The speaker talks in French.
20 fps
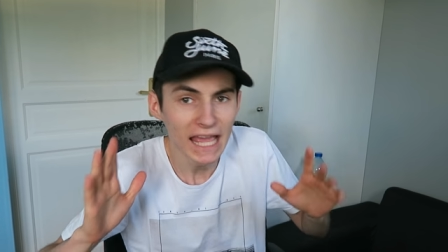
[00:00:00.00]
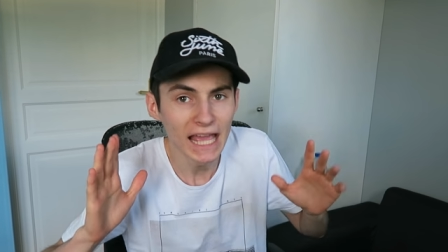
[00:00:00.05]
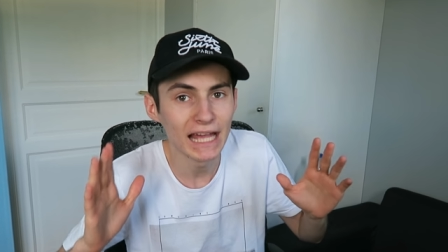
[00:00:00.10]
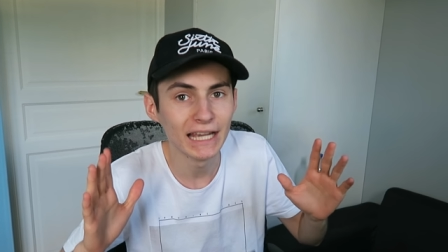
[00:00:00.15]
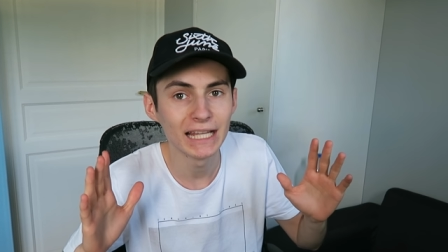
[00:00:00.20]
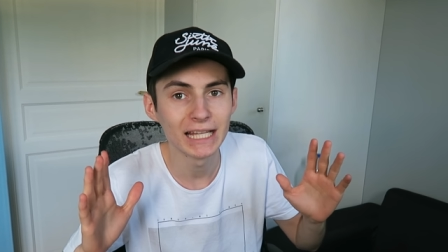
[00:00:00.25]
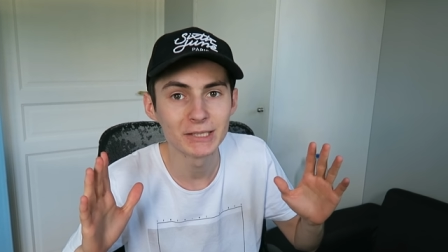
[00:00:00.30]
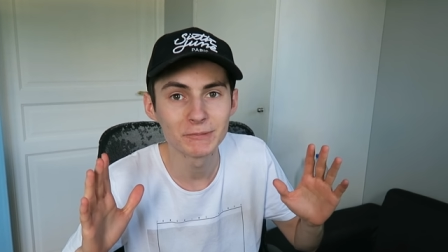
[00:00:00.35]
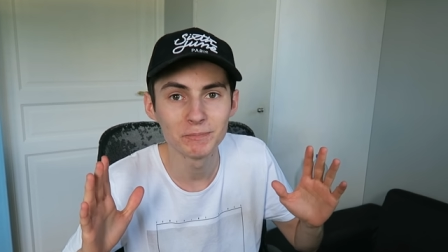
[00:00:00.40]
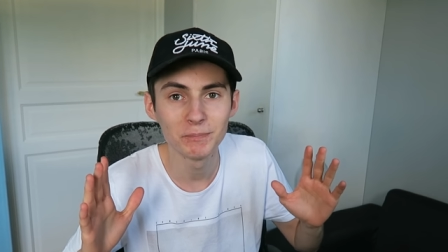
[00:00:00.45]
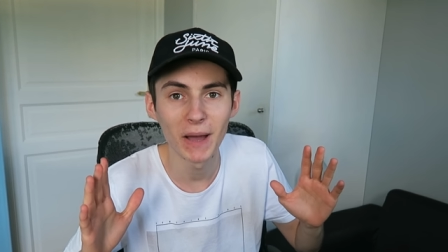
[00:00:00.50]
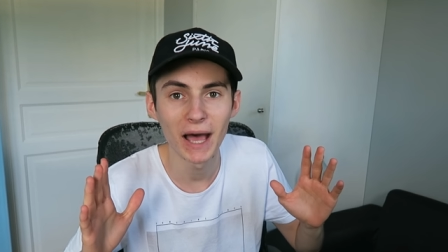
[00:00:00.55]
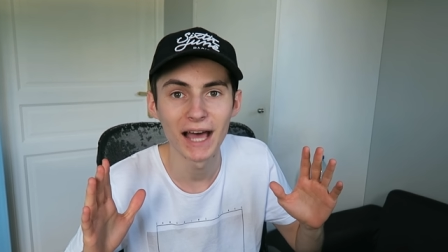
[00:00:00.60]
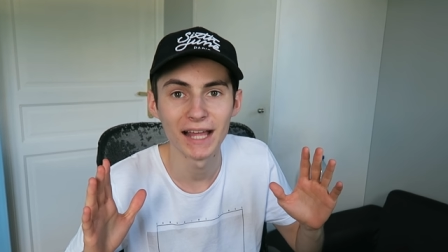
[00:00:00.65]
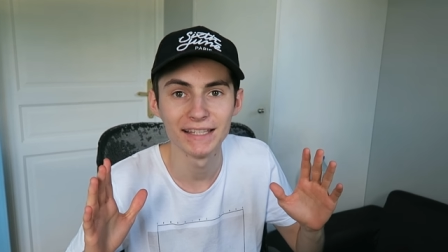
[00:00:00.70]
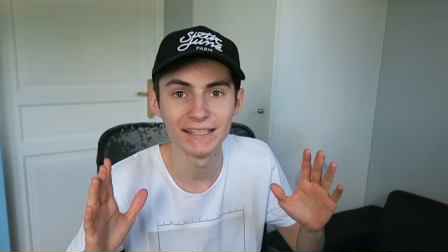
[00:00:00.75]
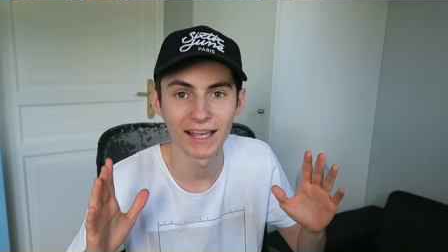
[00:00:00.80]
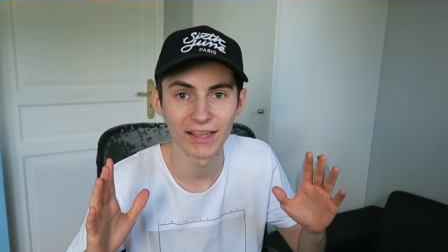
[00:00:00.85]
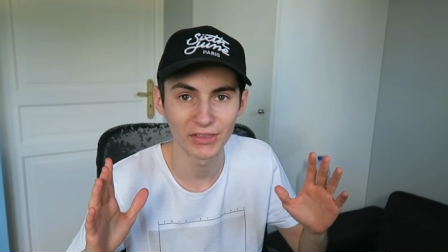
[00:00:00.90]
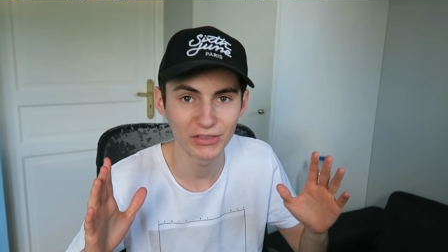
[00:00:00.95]
en
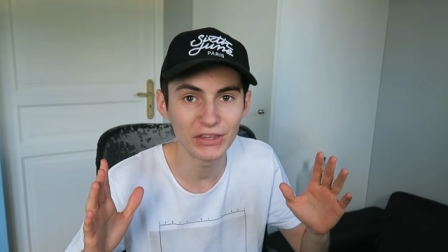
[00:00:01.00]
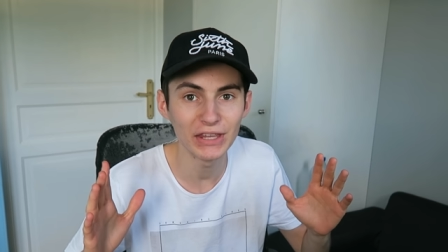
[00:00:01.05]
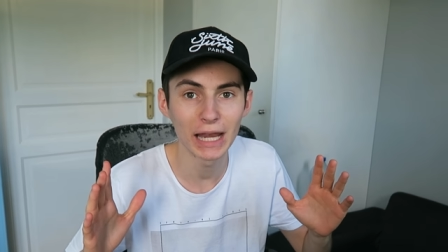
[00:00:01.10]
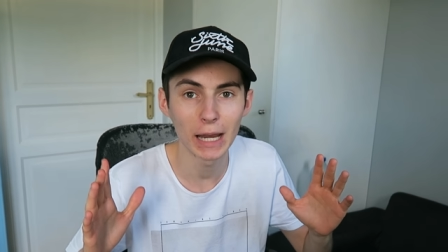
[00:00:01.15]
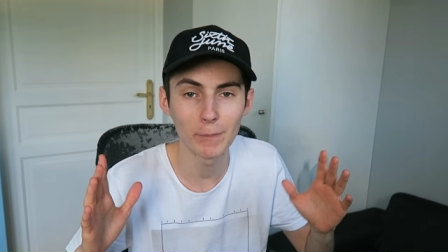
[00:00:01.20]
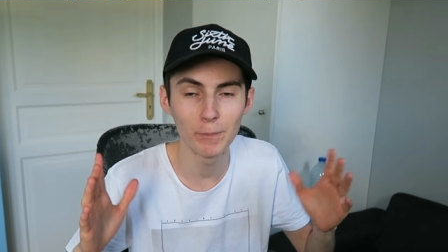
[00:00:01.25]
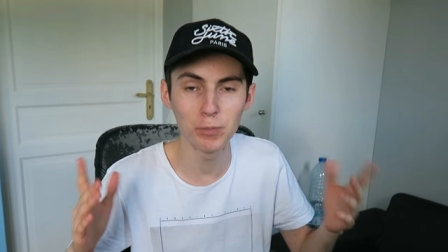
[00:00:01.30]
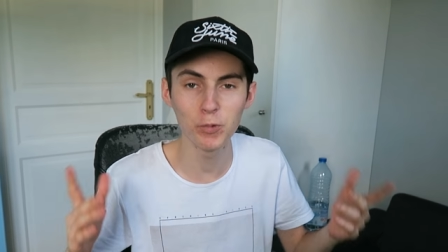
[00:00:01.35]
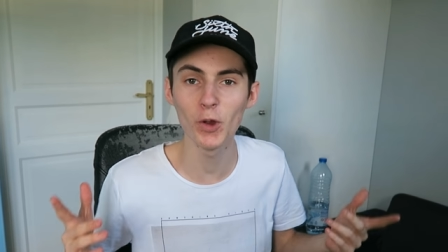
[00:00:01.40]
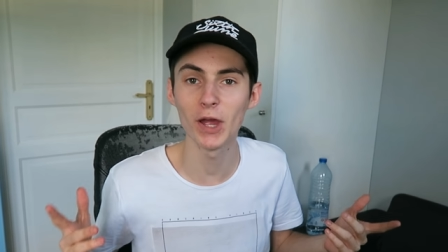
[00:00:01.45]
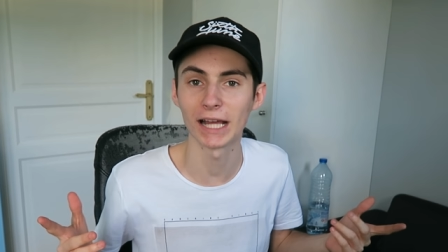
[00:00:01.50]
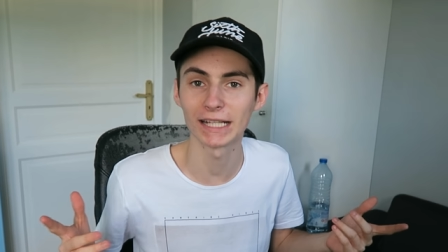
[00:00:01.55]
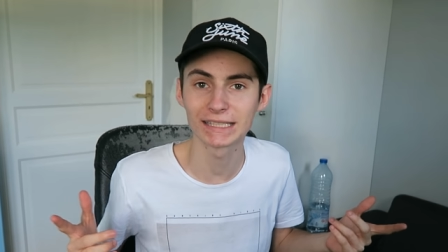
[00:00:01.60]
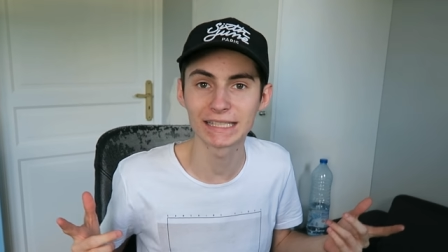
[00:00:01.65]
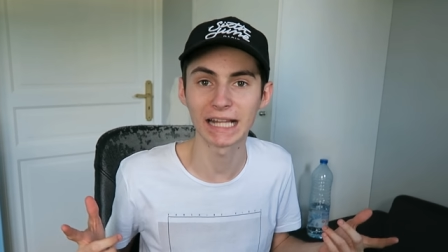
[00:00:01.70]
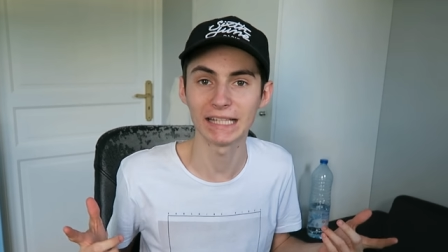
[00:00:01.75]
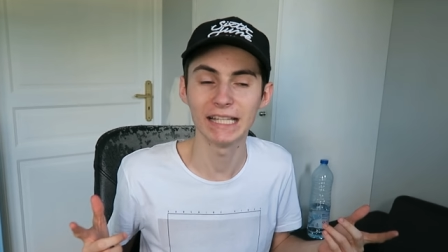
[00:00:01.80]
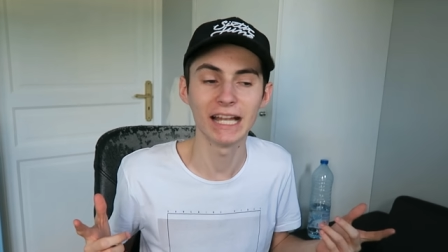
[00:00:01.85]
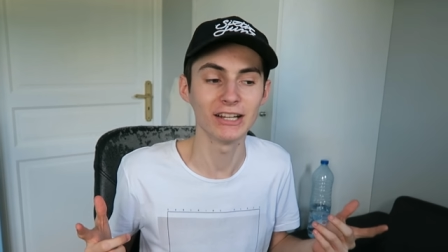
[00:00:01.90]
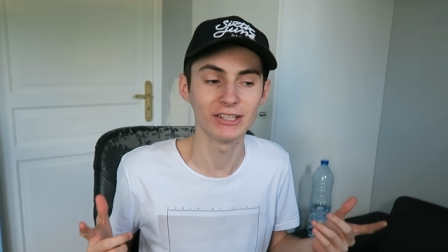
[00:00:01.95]
Espagne, c'est la
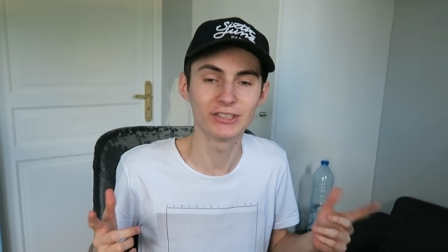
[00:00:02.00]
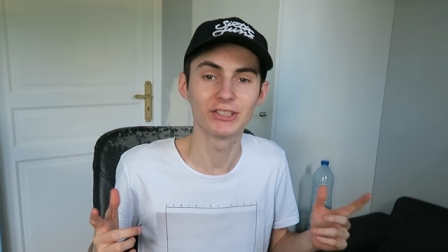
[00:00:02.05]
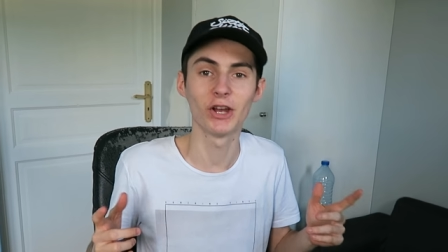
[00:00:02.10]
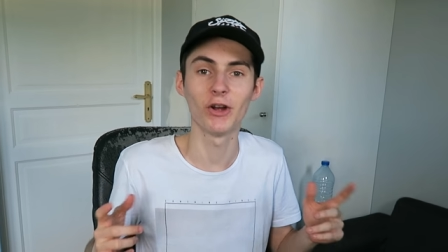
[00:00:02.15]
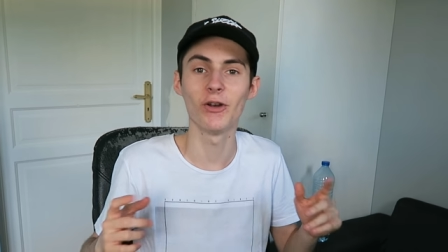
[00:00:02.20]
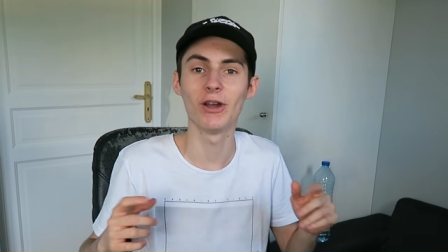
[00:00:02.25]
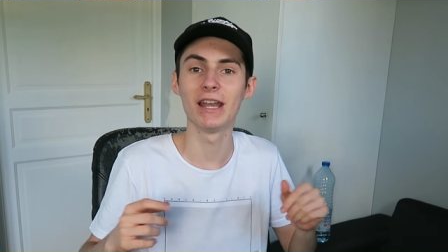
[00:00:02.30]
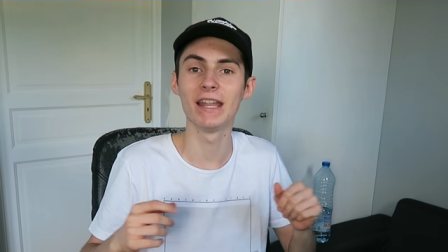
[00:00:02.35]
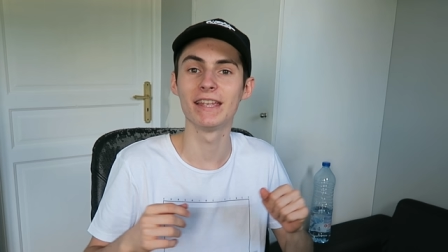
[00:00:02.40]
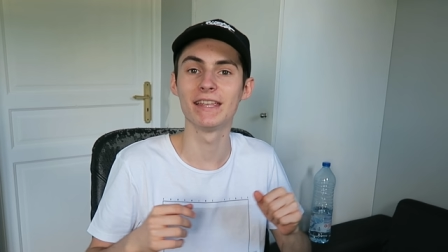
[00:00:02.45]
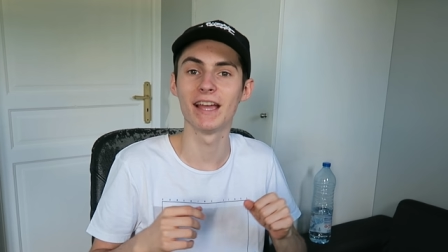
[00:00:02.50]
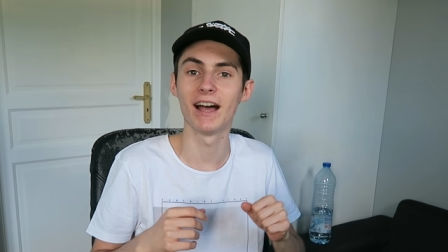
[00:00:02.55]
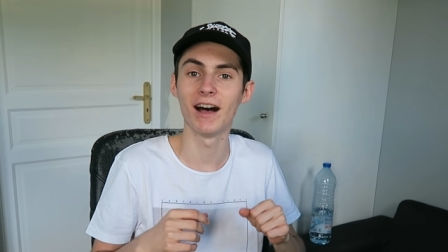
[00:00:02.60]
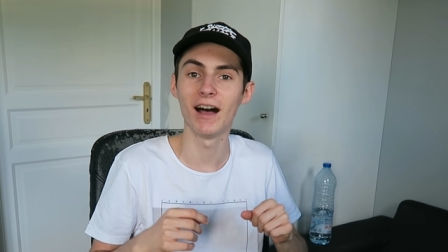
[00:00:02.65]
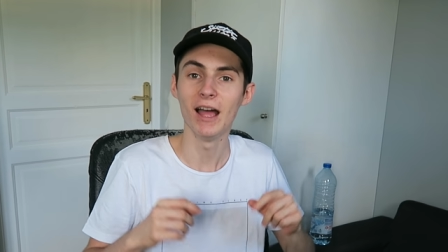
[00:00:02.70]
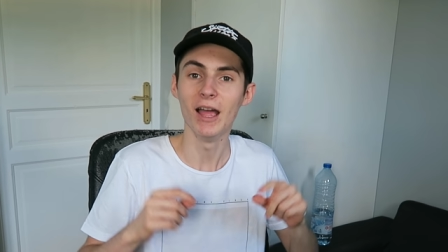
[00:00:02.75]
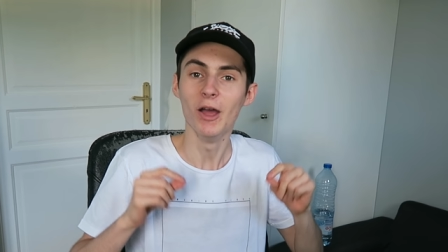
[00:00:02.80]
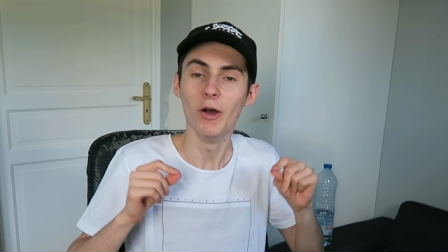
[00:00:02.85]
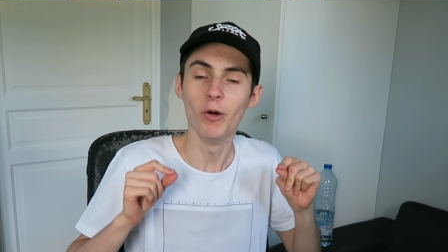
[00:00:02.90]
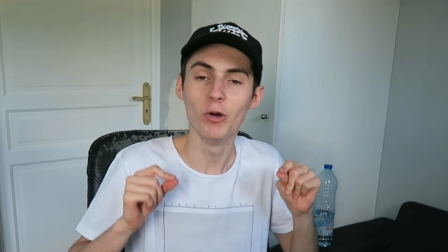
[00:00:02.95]
Puerta del Sol les gars.